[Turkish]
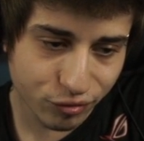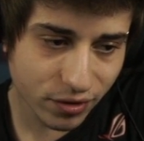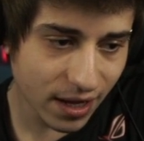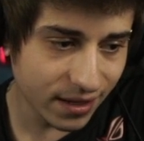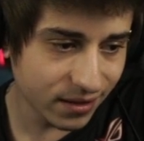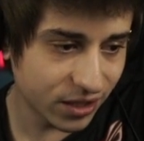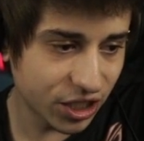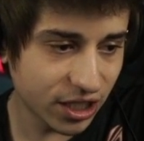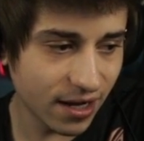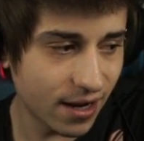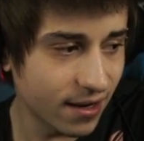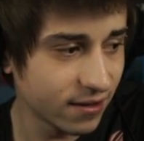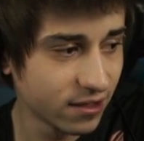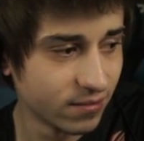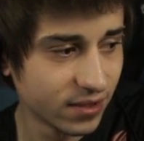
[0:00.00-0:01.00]
buradan
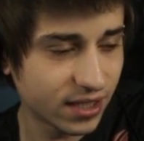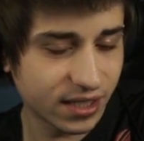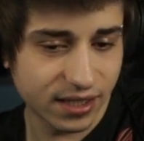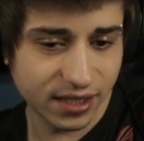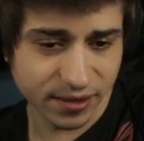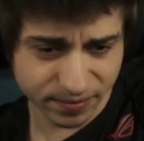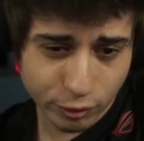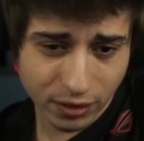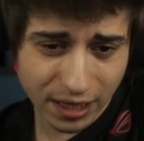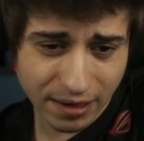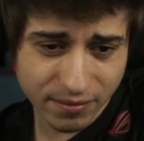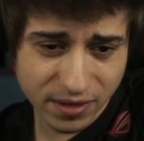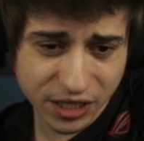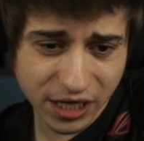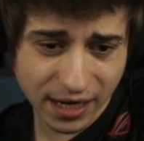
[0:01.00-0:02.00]
çıkardığımız
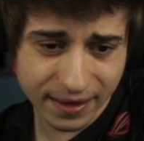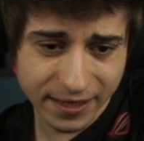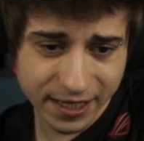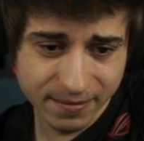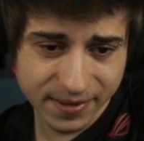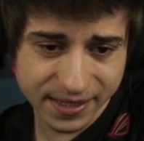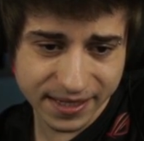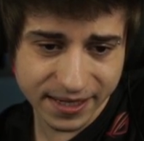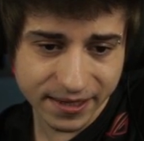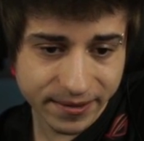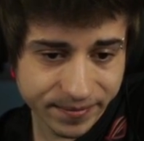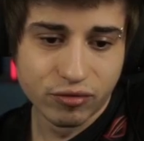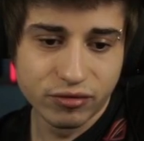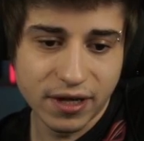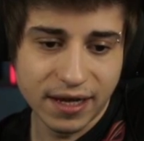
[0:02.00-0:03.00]

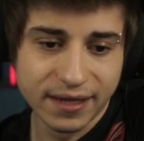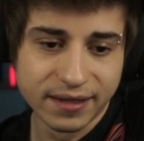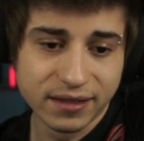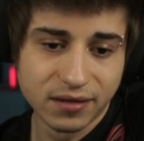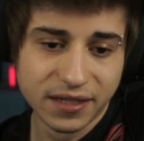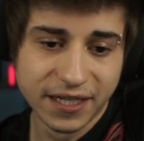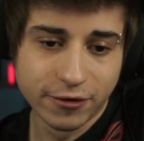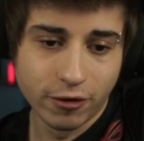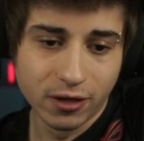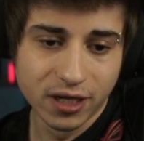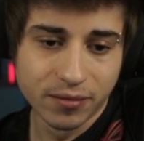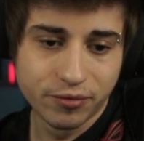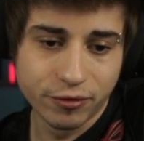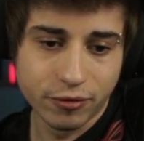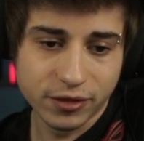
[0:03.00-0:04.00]
kullanmayacaklarımızı buradan reroll
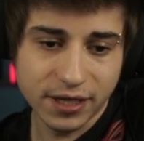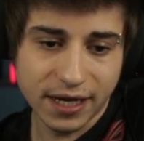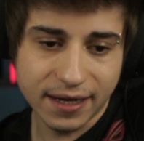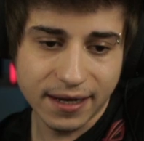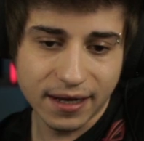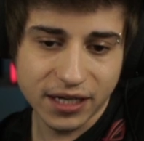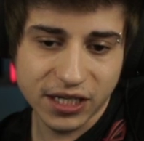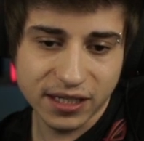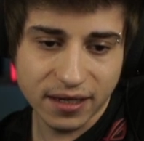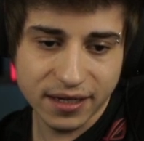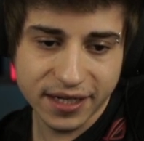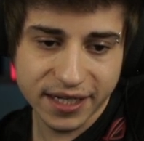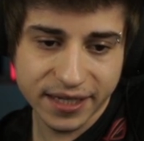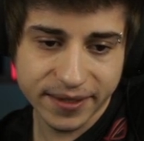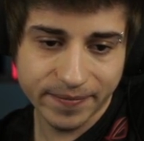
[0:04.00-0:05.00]
yapıyoruz
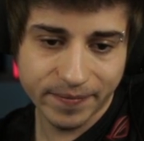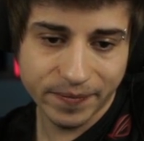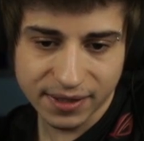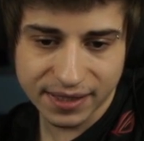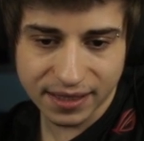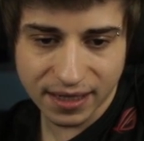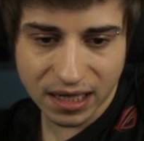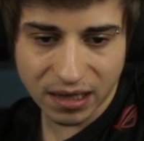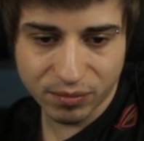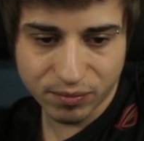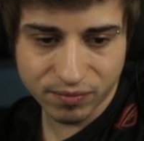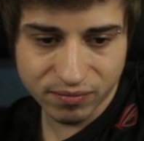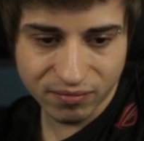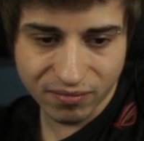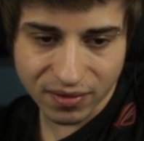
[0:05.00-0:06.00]
arkadaşlar.
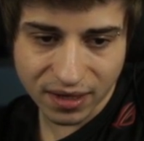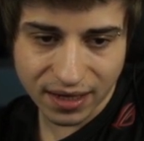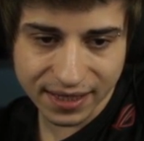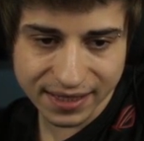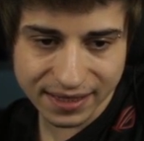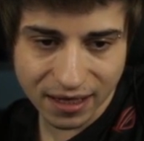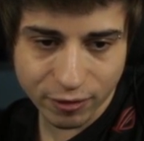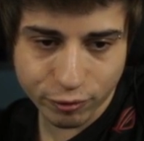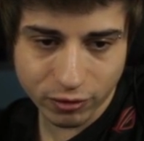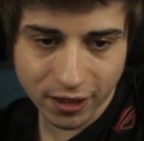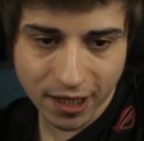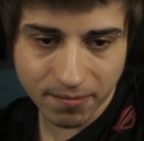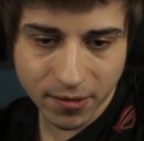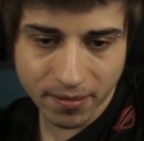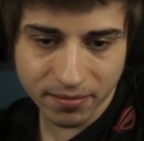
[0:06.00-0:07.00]
Mesela asla
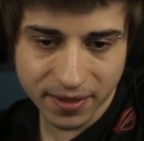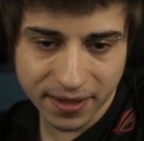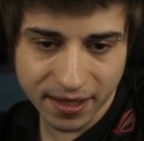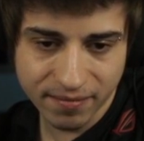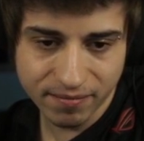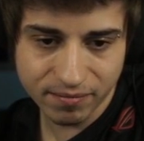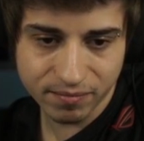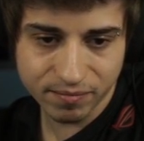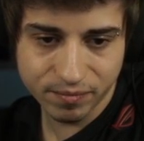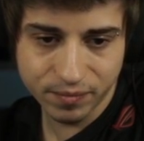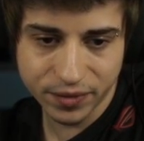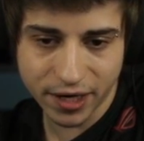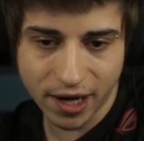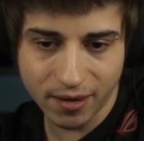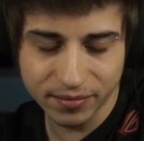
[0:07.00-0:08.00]
kullanmam dediğim
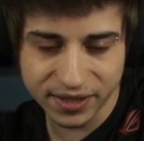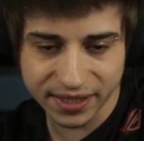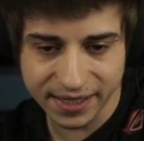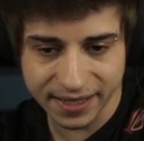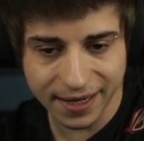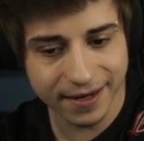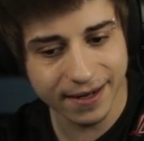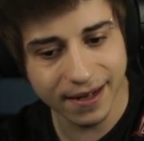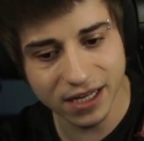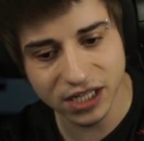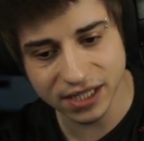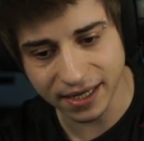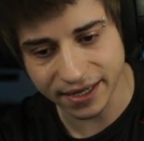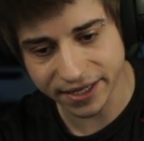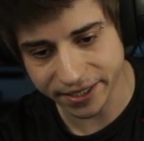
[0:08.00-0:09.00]
Bram skin
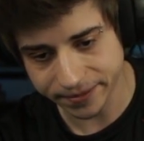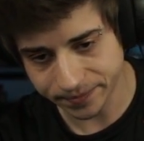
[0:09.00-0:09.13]
arkadaşlar.